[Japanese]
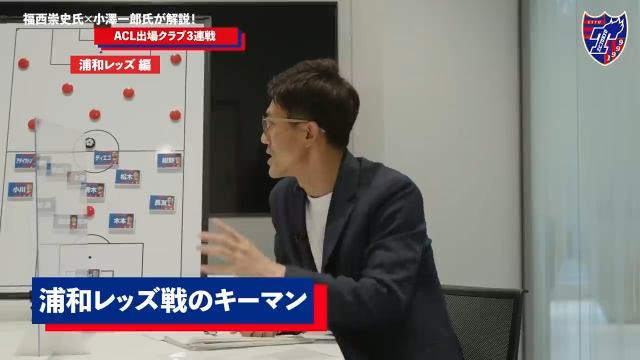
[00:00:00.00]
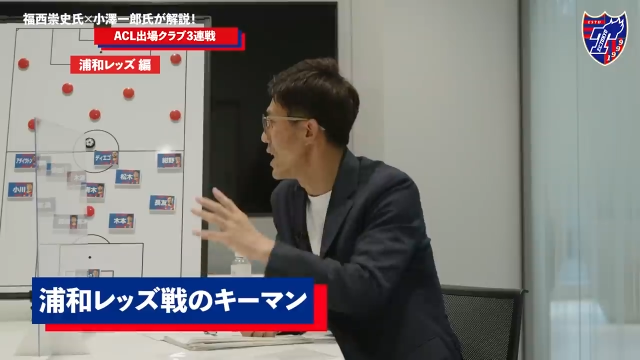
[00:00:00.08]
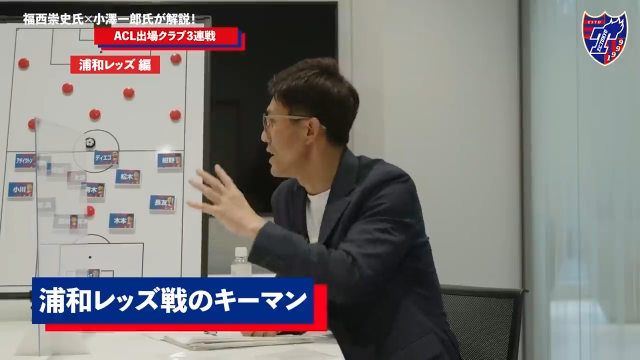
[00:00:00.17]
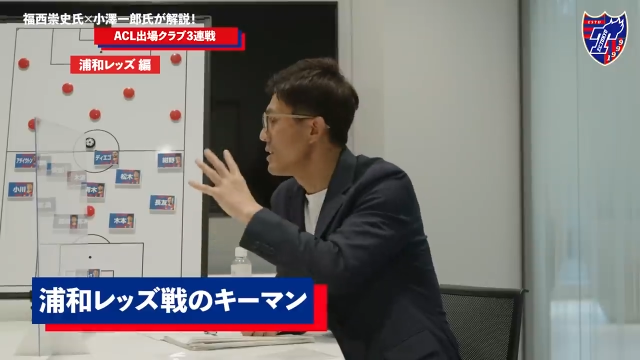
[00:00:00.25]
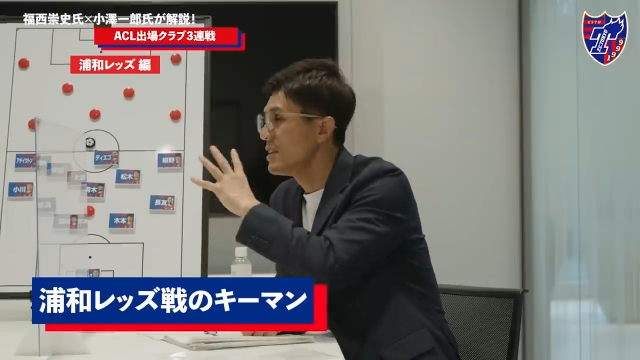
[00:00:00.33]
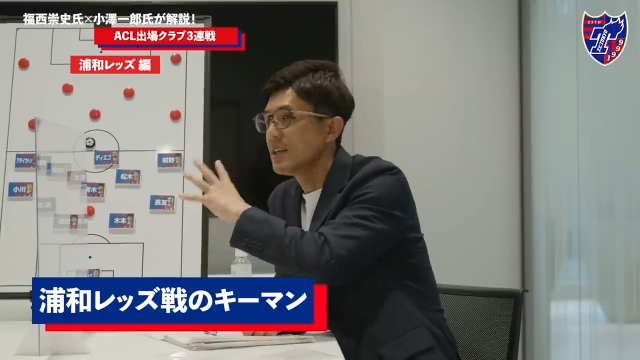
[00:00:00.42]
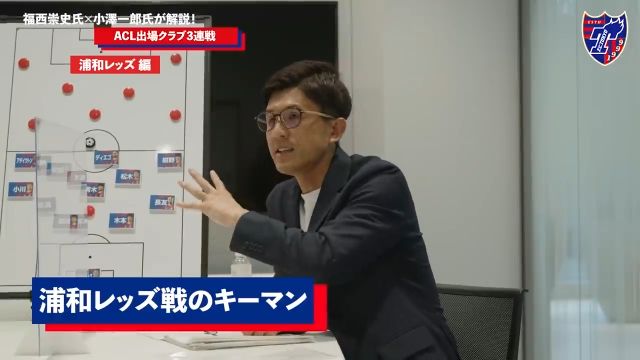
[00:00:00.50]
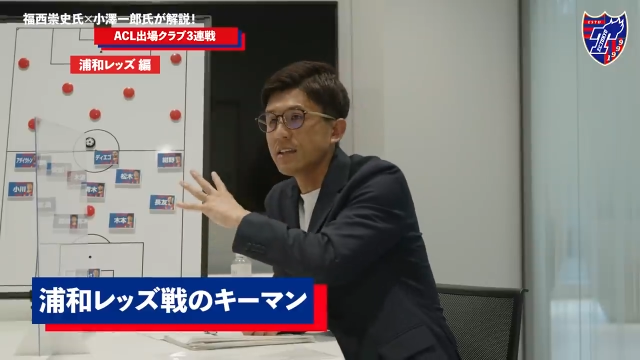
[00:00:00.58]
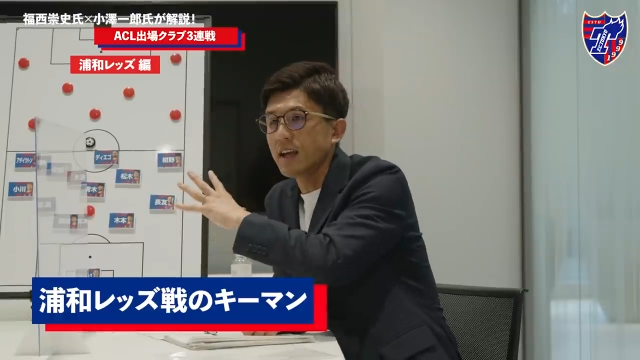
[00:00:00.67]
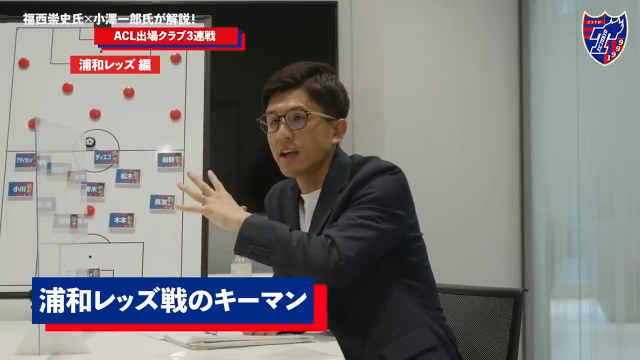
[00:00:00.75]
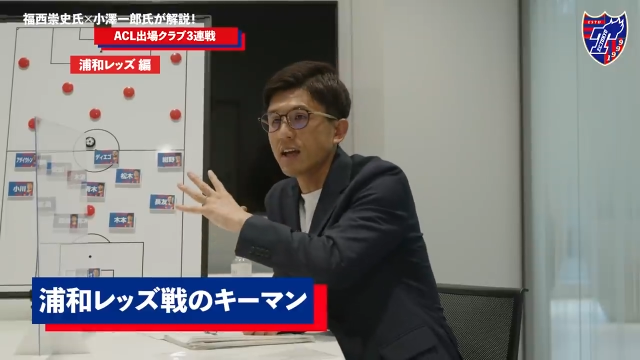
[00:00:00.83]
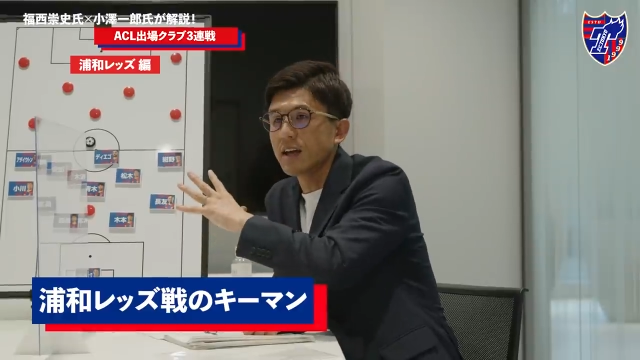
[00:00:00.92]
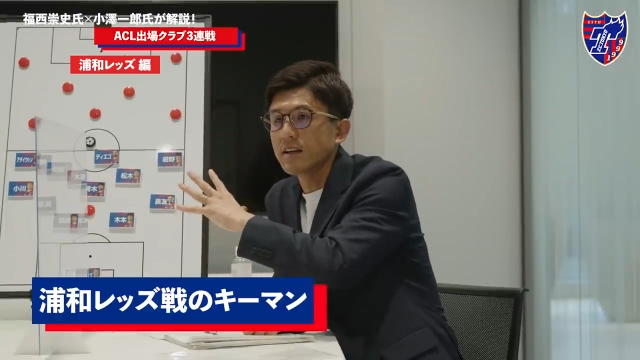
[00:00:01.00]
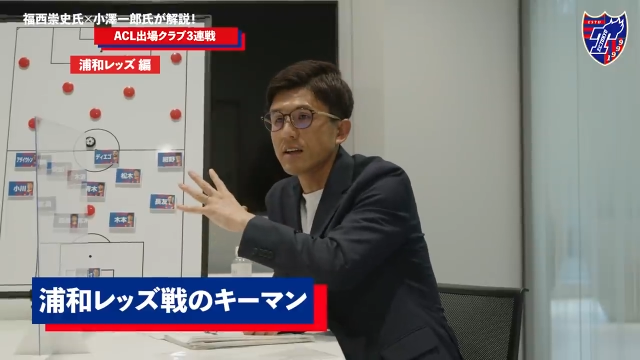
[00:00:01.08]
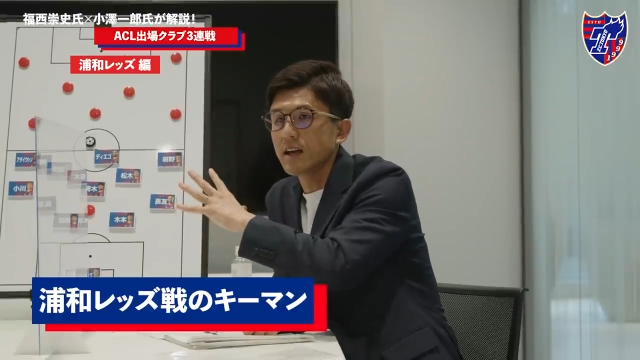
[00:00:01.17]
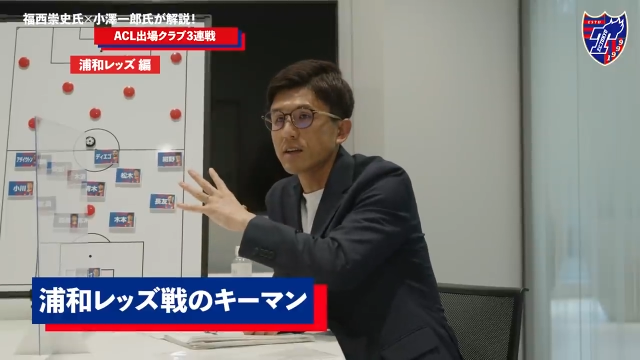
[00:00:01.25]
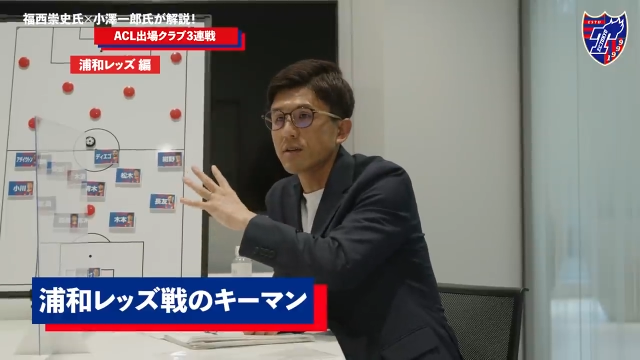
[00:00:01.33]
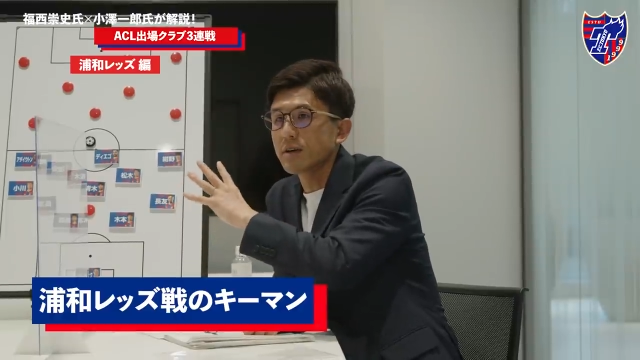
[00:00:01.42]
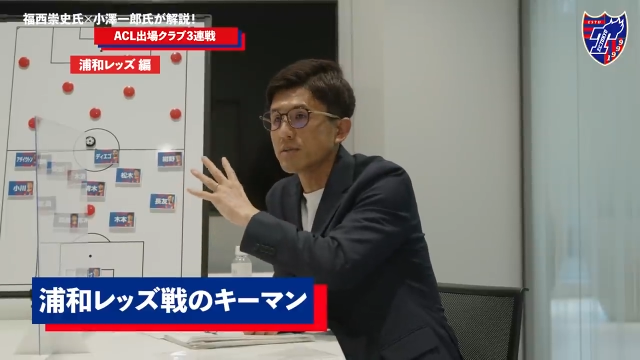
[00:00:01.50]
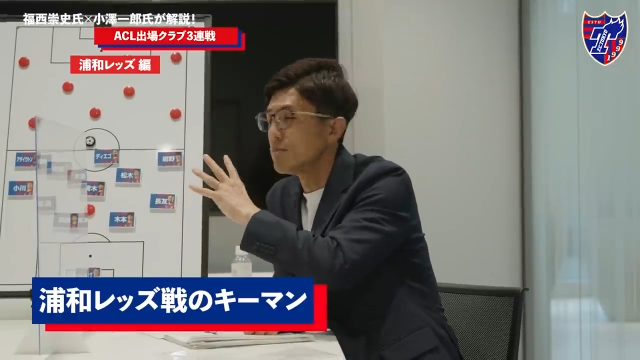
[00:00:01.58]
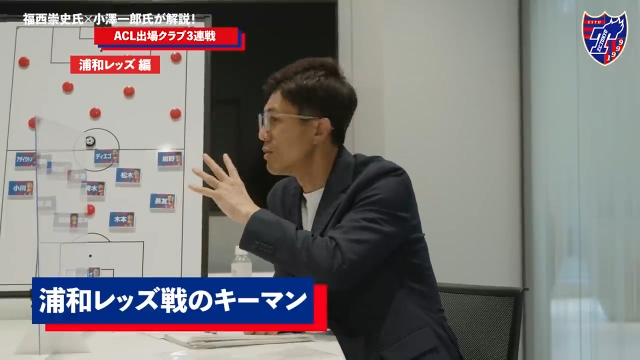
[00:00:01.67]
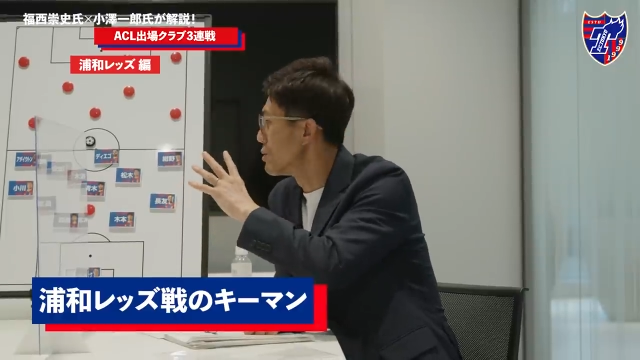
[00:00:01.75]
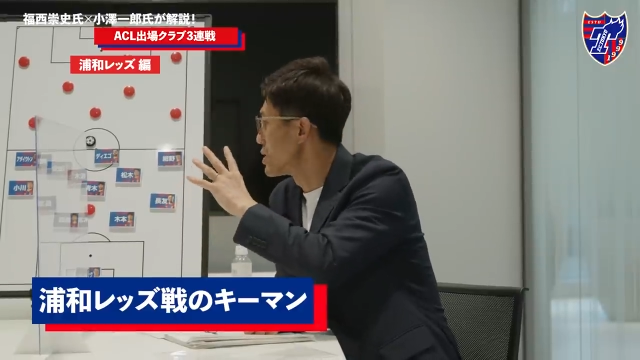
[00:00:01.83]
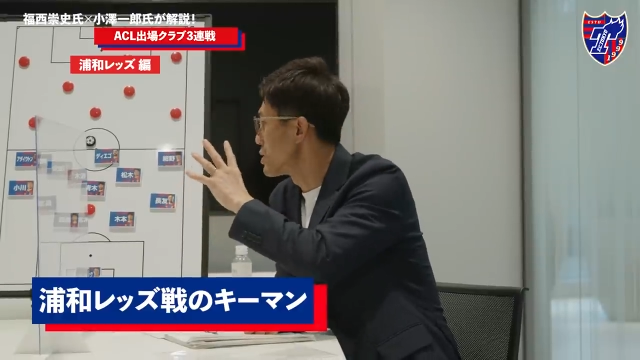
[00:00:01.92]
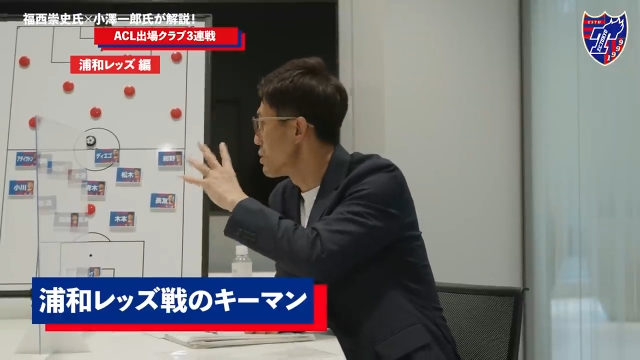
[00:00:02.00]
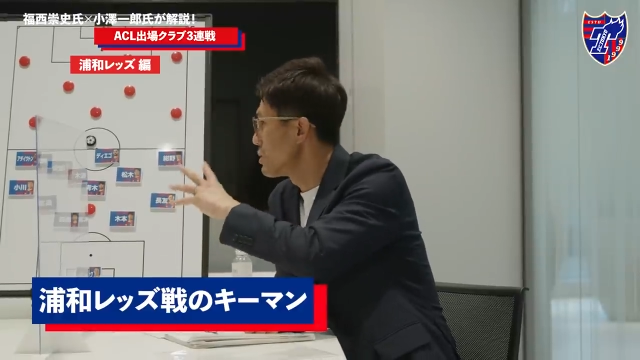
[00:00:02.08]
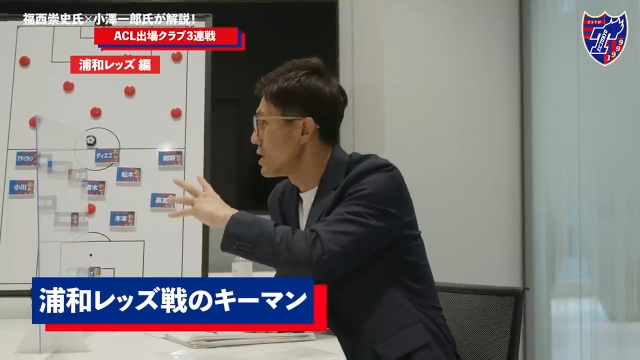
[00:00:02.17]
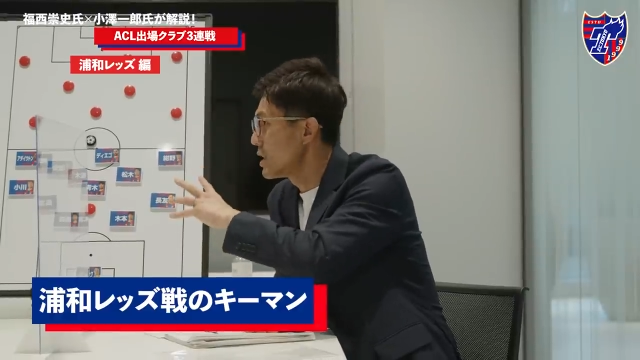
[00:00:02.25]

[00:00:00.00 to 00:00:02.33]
3人で、あるいはもう1人